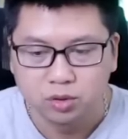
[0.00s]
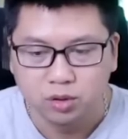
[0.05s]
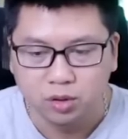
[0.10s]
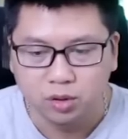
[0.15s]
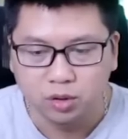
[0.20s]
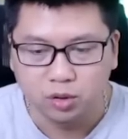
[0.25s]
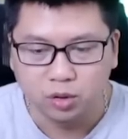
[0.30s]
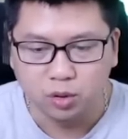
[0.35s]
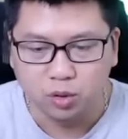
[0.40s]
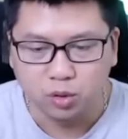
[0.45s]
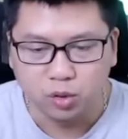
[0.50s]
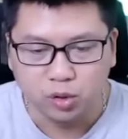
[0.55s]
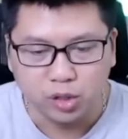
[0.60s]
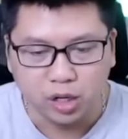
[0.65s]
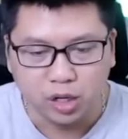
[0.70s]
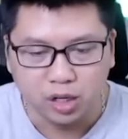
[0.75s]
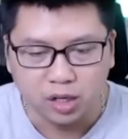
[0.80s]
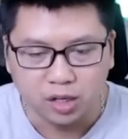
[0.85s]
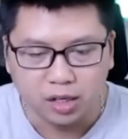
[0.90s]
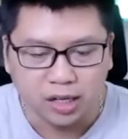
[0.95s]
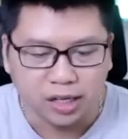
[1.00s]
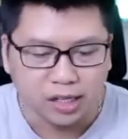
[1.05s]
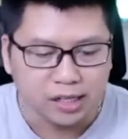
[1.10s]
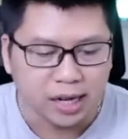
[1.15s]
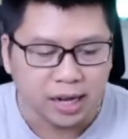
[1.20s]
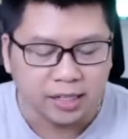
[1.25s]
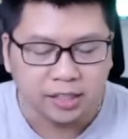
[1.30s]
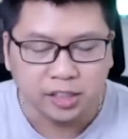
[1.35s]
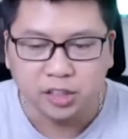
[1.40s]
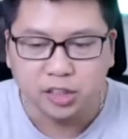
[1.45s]
rồi nha lần
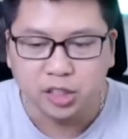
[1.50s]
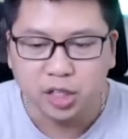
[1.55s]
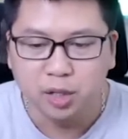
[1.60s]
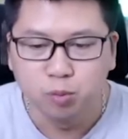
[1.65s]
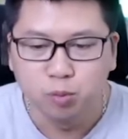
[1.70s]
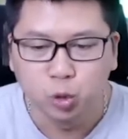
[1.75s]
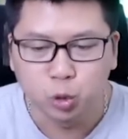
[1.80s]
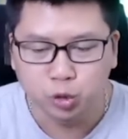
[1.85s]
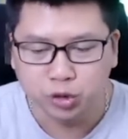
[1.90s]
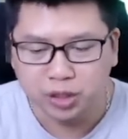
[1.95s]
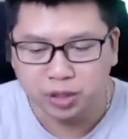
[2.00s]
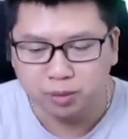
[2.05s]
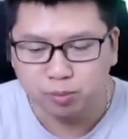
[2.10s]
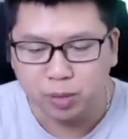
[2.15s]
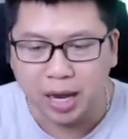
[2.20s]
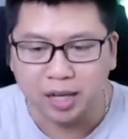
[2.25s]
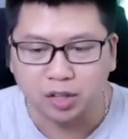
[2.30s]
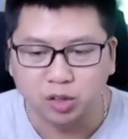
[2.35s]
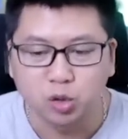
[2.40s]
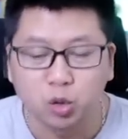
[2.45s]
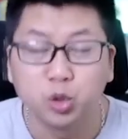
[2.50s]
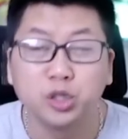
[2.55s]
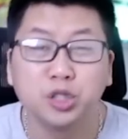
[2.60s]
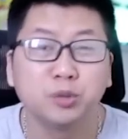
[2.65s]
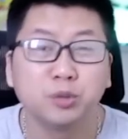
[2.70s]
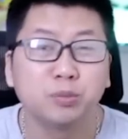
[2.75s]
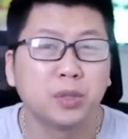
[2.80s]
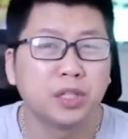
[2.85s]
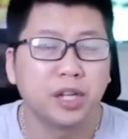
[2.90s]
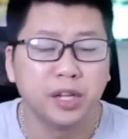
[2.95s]
này chỉ chơi một nhân bản thôi nhưng
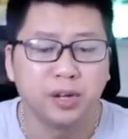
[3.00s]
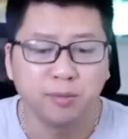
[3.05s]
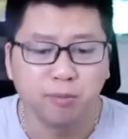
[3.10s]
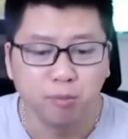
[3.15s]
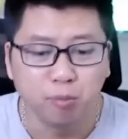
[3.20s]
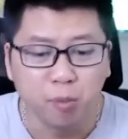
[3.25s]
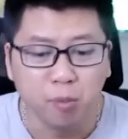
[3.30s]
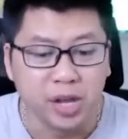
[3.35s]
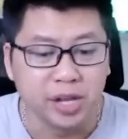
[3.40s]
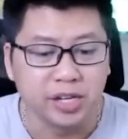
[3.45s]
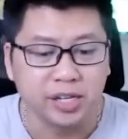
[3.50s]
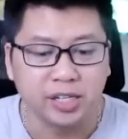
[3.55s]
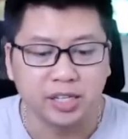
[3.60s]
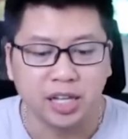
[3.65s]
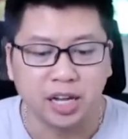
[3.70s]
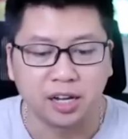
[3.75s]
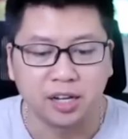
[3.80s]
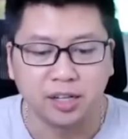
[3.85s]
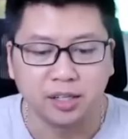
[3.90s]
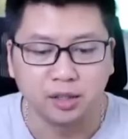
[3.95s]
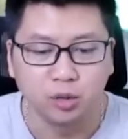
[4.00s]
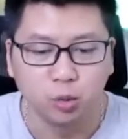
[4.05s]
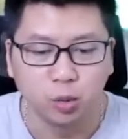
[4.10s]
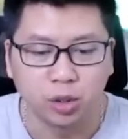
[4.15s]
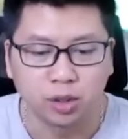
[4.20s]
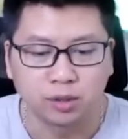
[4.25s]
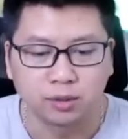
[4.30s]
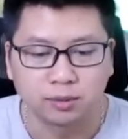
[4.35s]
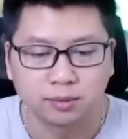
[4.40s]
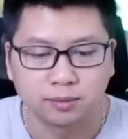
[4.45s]
mà đến bảy cái thằng hình luôn
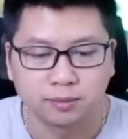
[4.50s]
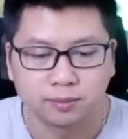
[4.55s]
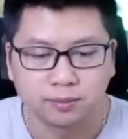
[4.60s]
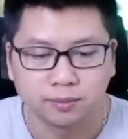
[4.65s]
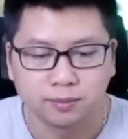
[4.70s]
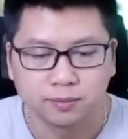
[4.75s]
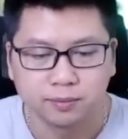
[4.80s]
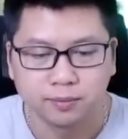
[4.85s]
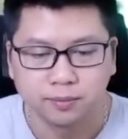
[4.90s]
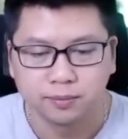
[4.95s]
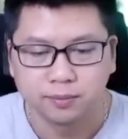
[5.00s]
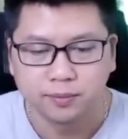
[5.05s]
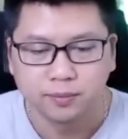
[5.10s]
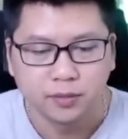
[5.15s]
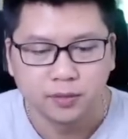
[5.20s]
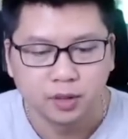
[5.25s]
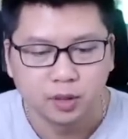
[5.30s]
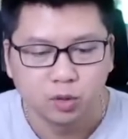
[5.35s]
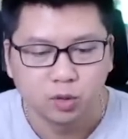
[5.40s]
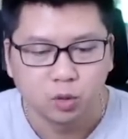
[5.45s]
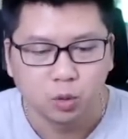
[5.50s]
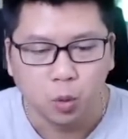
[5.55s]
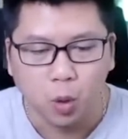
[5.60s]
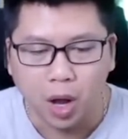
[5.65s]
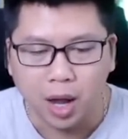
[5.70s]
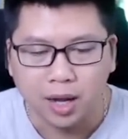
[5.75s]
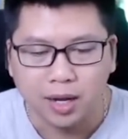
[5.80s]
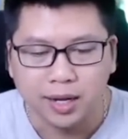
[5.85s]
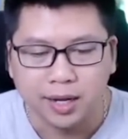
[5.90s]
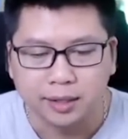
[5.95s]

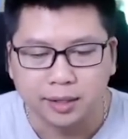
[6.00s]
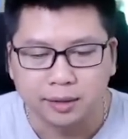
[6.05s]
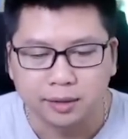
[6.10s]
quá gắt